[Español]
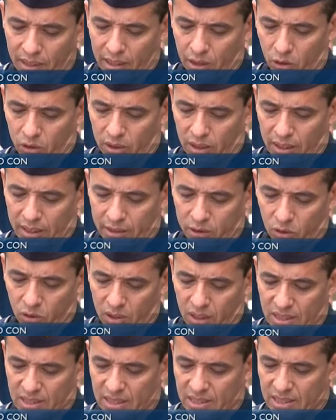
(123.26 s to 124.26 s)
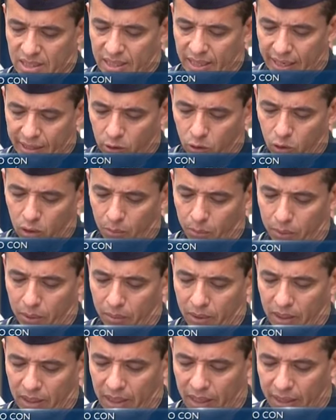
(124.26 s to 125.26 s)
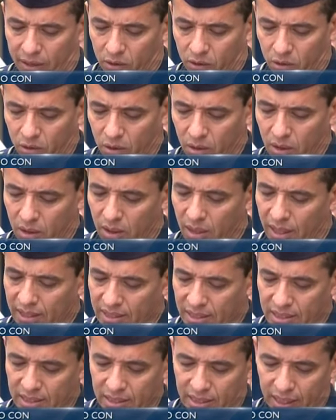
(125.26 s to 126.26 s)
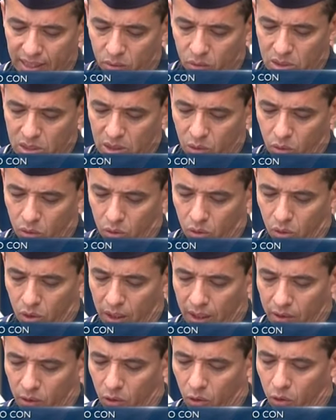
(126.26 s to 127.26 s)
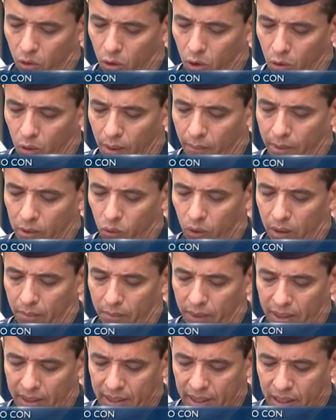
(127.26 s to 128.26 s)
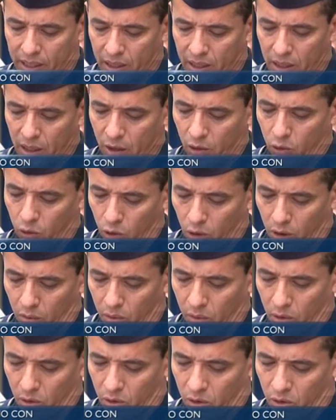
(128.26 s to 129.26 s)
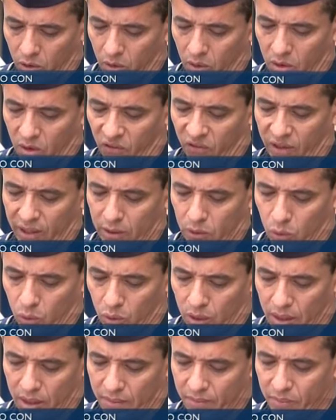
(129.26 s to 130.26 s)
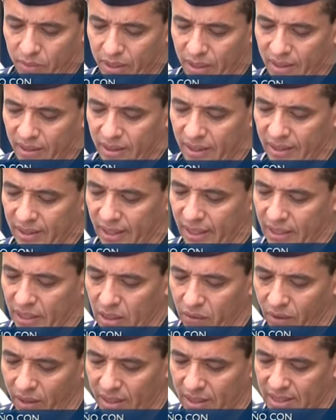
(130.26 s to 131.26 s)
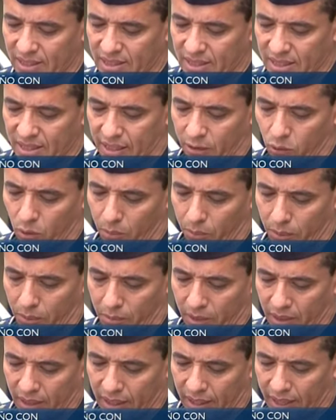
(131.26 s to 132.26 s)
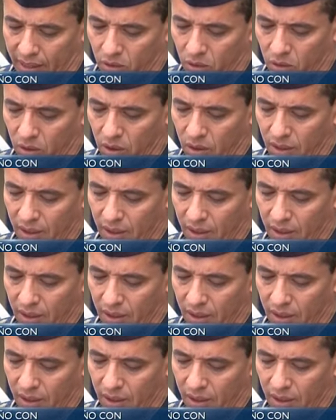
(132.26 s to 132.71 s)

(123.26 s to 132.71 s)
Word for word: de los delitos de asesinato en primer grado, asesinato en segundo grado, robo a mano armada, robo, robo con fractura, tentativa de asesinato en primer grado,